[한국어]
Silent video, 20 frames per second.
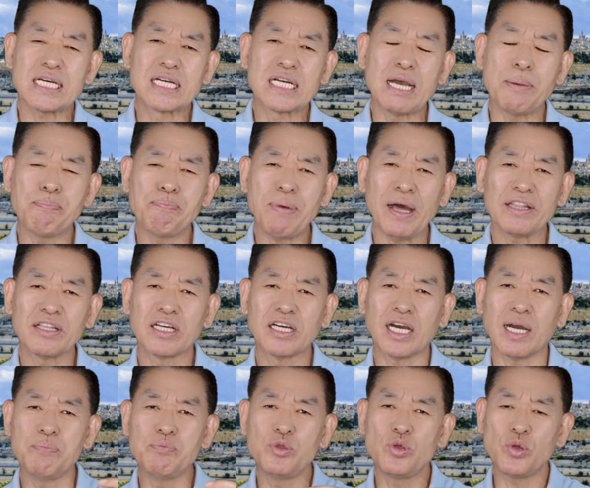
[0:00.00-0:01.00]
급한
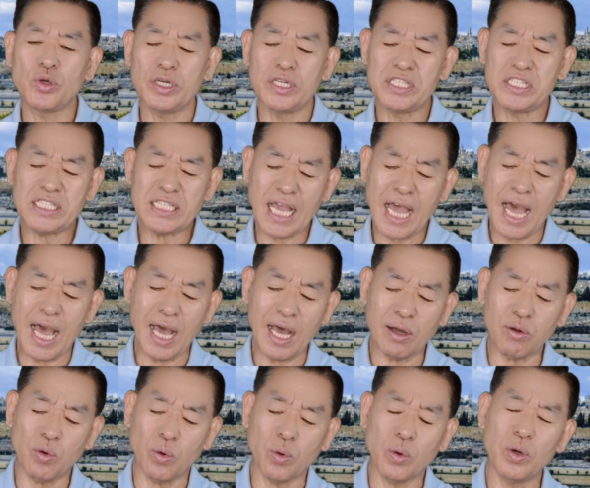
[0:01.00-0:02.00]
급류를
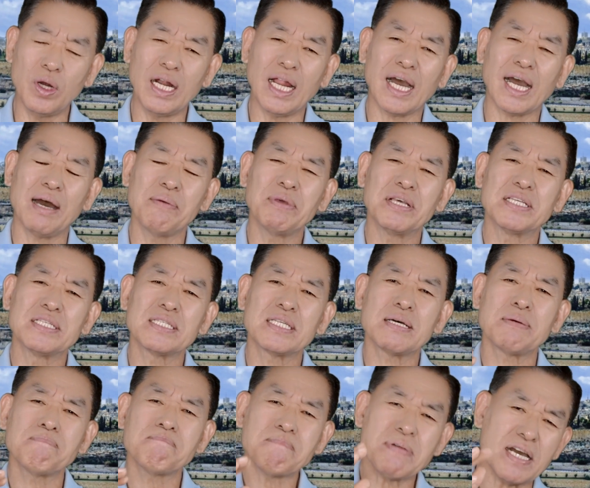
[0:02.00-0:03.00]
차고
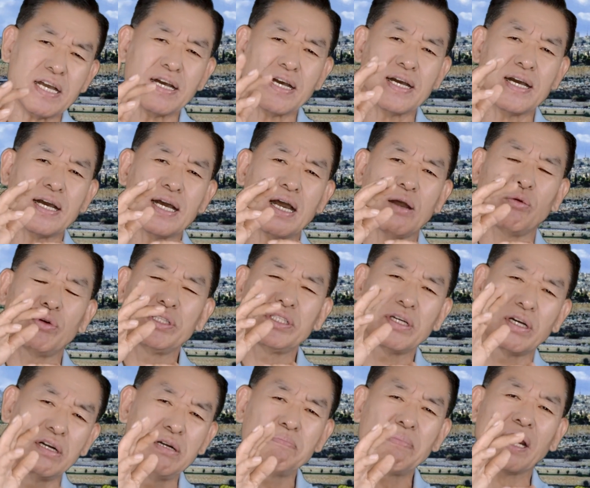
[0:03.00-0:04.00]
올라가면서 막
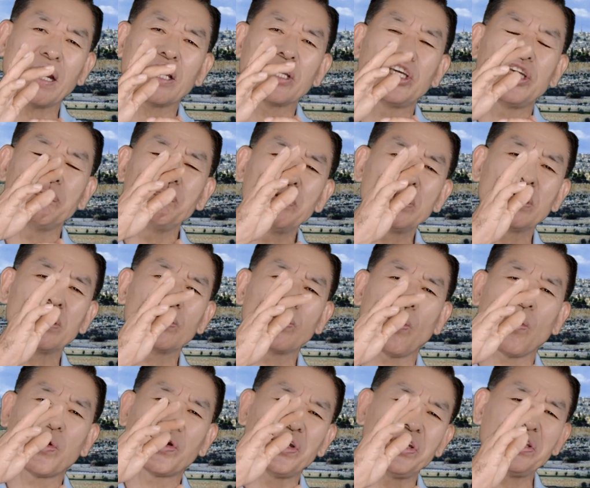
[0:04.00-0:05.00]
얼마나
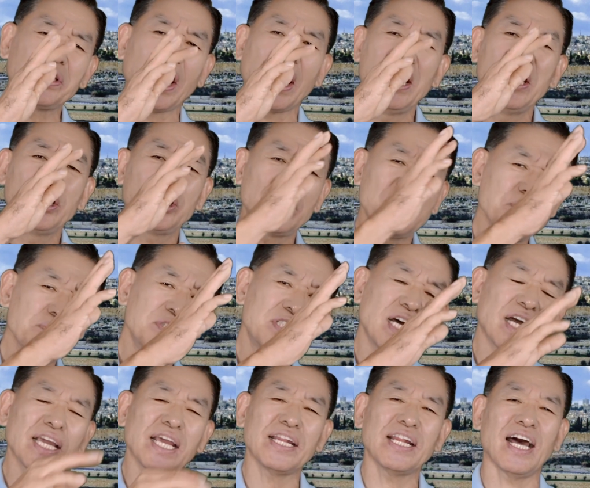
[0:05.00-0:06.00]
힘든고 그런데
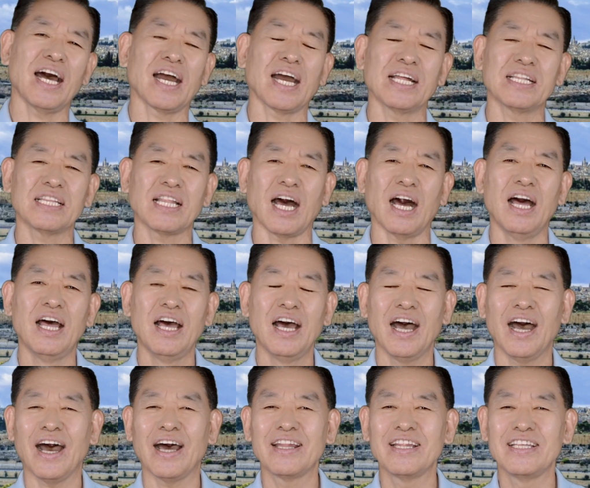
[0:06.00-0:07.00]
힘차게 나아간다
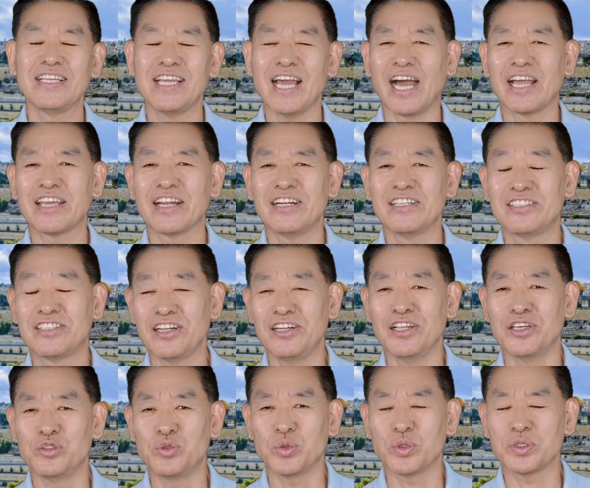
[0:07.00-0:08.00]
하는 이야기를
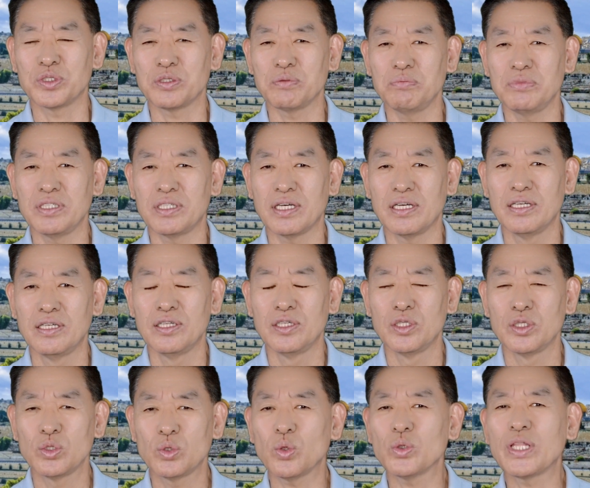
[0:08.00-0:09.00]
들려주었습니다.
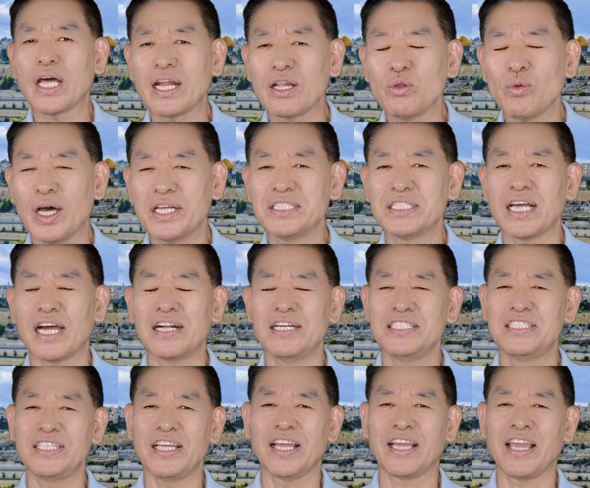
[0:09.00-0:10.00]
또 다른
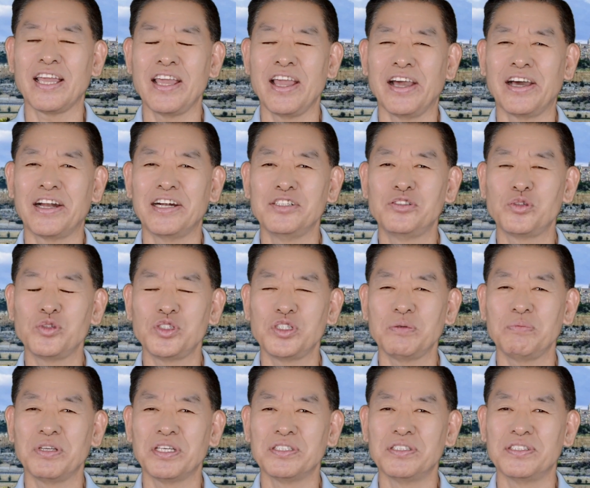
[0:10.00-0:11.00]
환상을 저에게 예언을
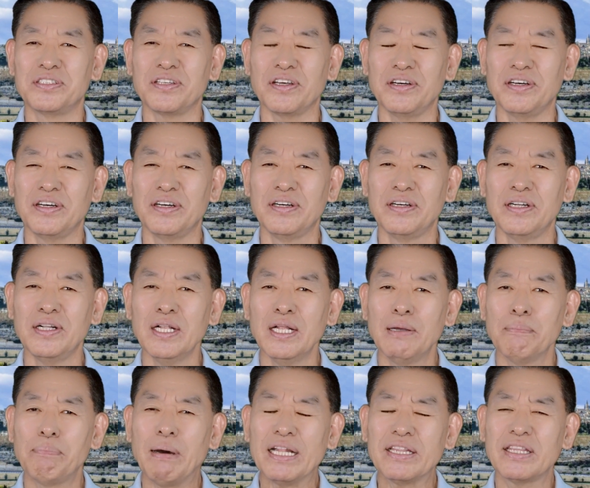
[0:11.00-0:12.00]
주시면서
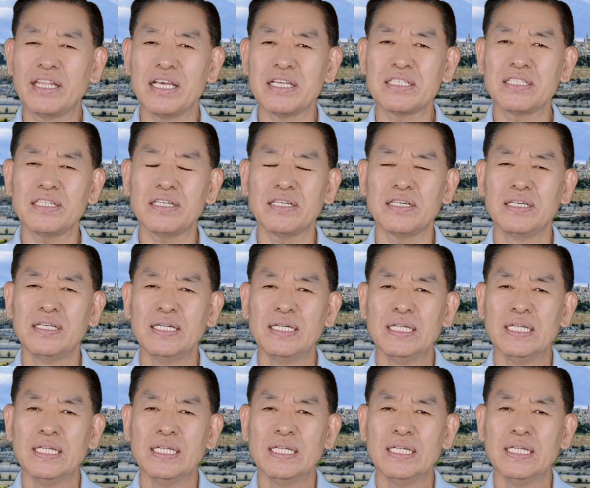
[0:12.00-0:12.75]
밭에서